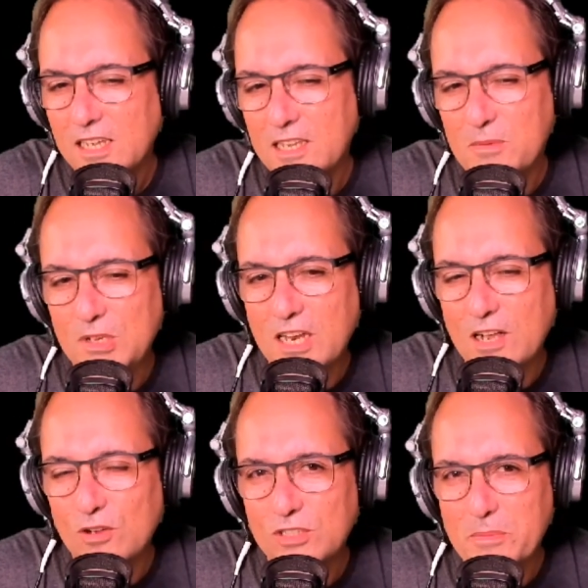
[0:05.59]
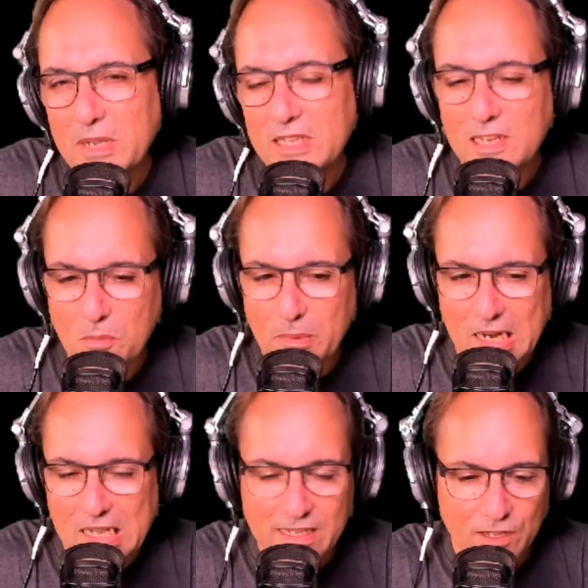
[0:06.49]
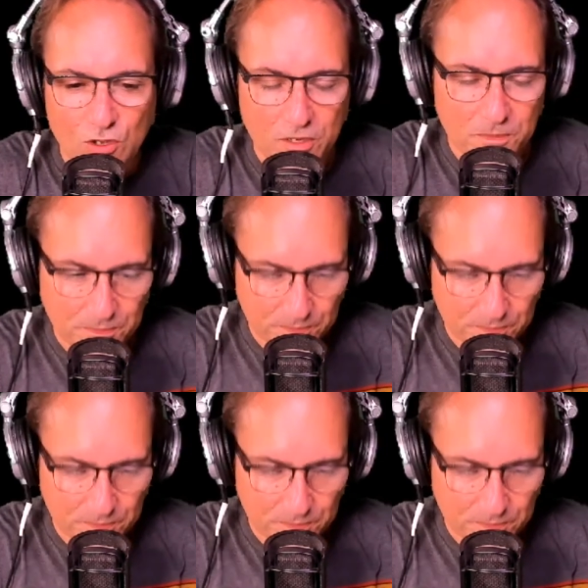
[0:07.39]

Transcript: Y menina, contame qué tenemos para el día de hoy.